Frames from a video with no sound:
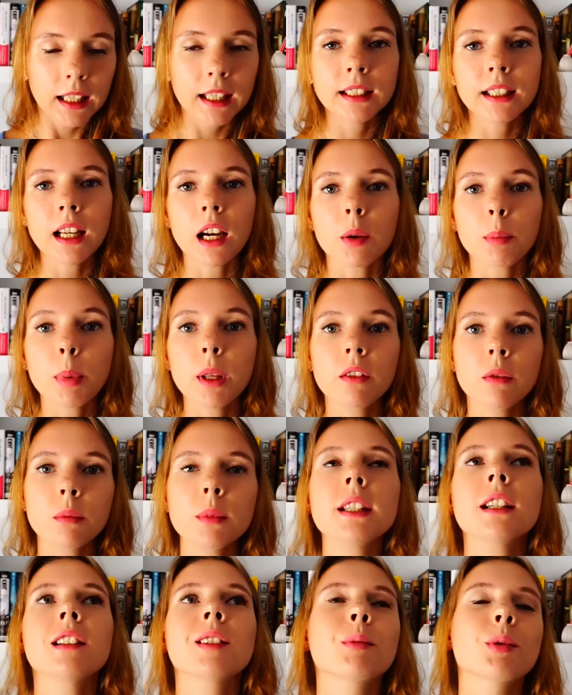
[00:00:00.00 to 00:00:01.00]
Итак, первым
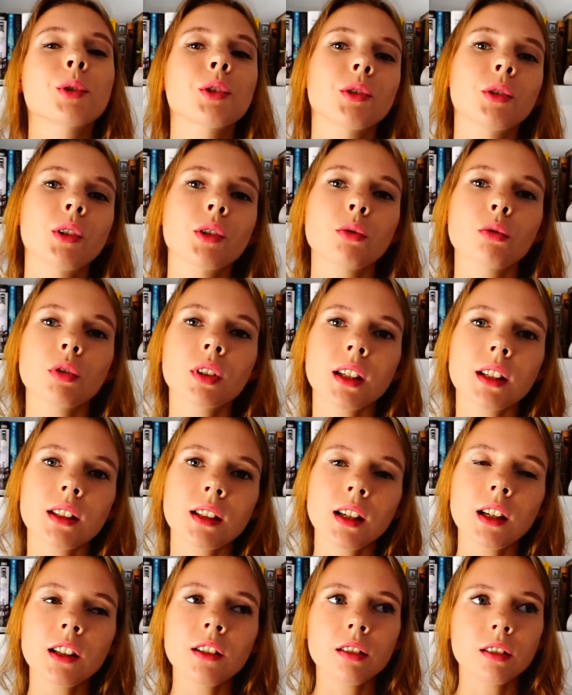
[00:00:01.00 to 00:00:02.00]
делом, что хочу
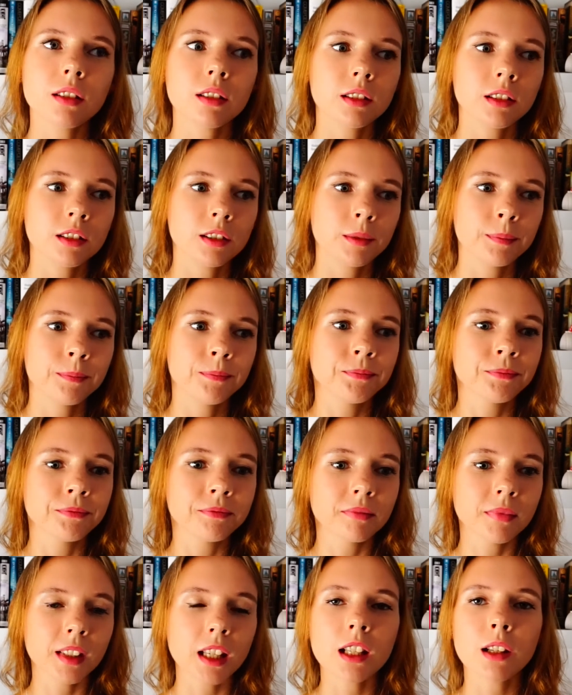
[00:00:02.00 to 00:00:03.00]
сказать, эм,
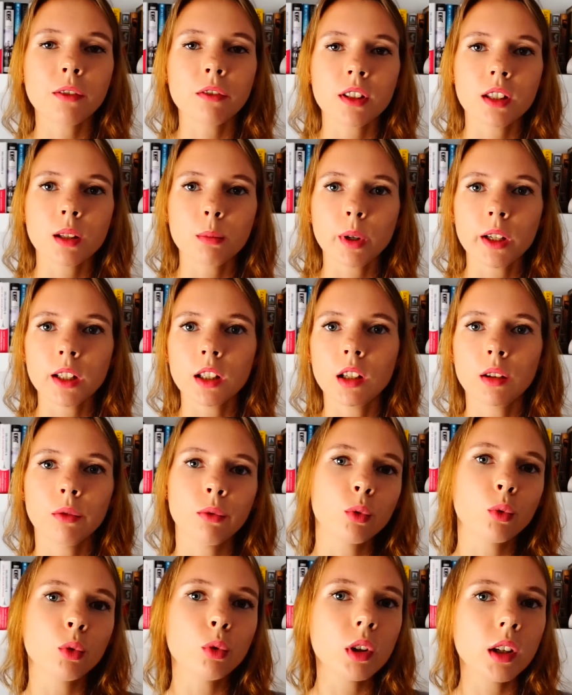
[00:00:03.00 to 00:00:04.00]
если вас забанили
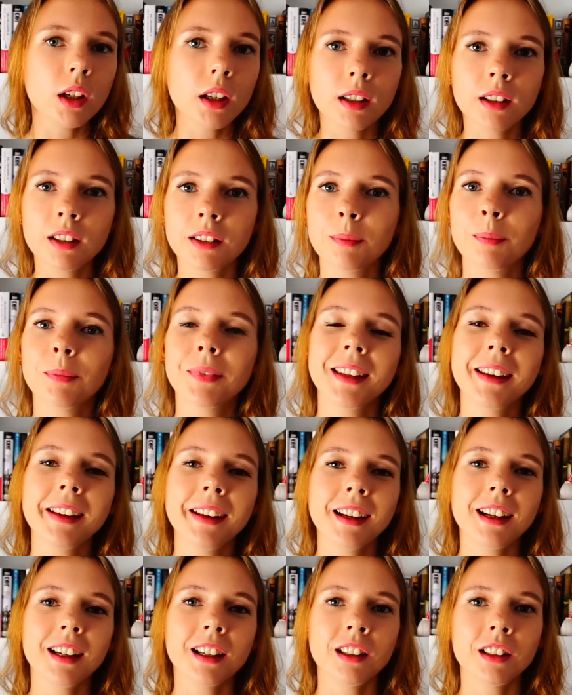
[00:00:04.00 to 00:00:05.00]
в Гугле,
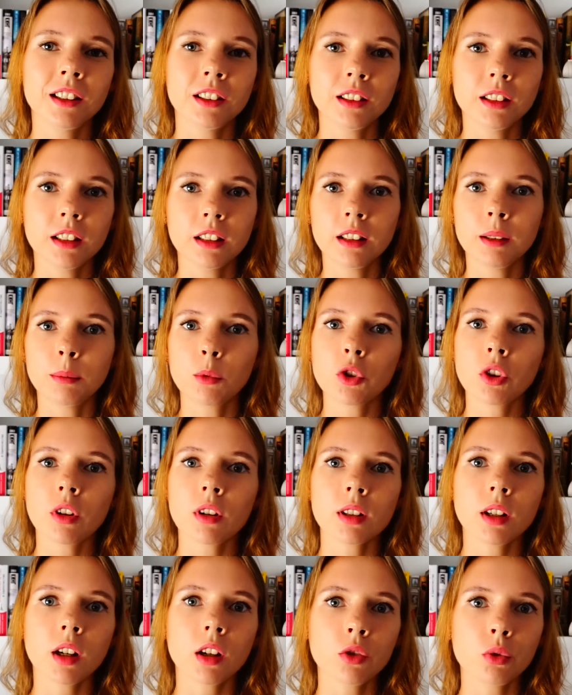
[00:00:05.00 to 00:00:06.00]
э, Немножко
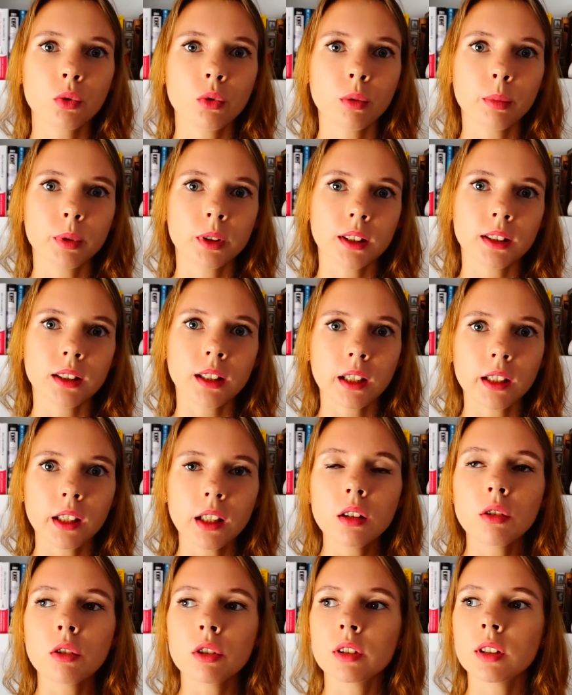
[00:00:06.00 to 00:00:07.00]
расскажу об этой
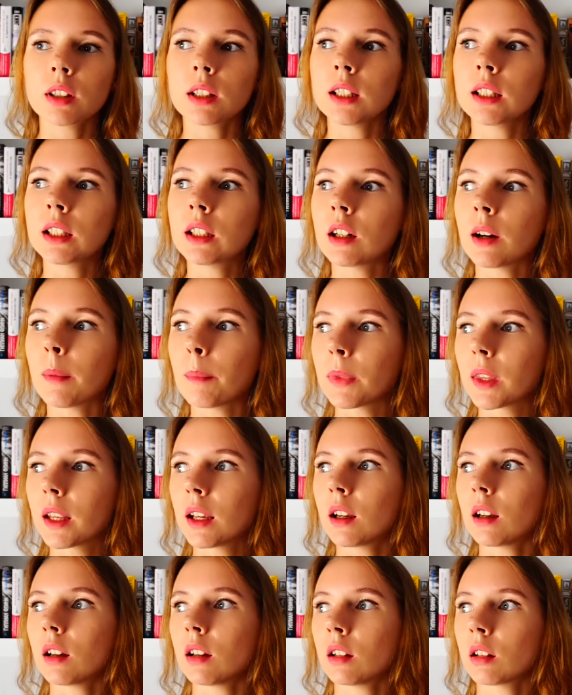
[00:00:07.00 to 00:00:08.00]
стране Коста-Рика.
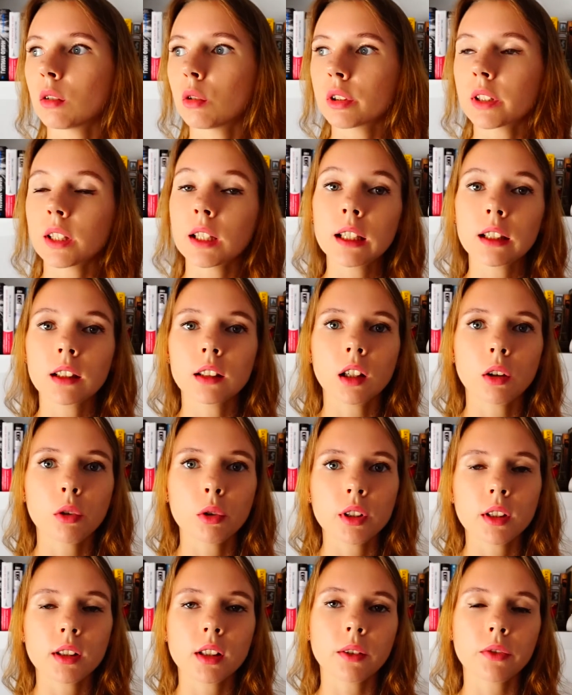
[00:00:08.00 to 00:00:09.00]
Э, Коста-Рика
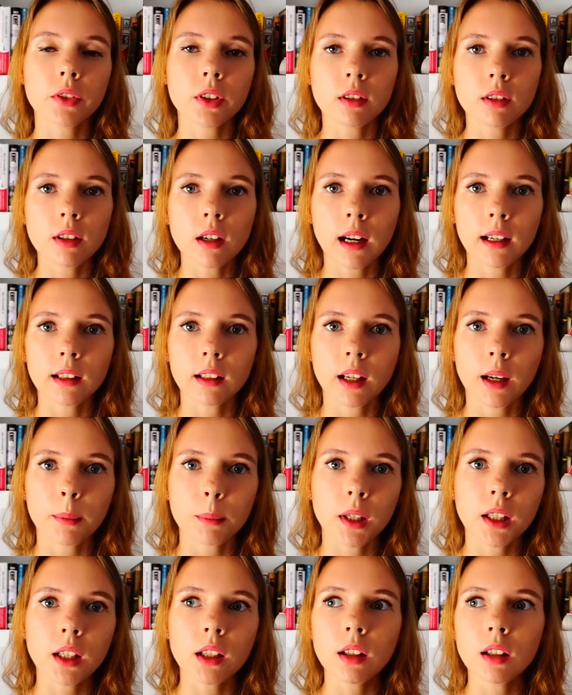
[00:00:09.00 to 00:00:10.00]
находится в Центральной
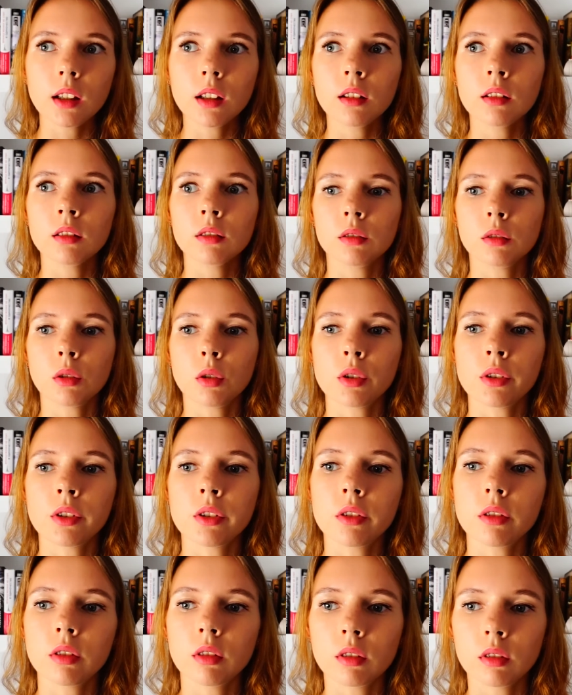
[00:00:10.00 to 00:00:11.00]
Америке, то
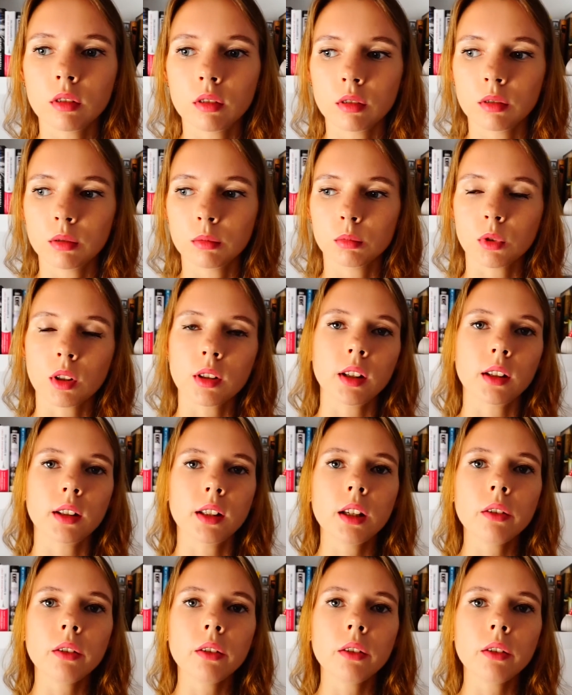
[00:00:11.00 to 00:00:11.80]
есть э, у нас есть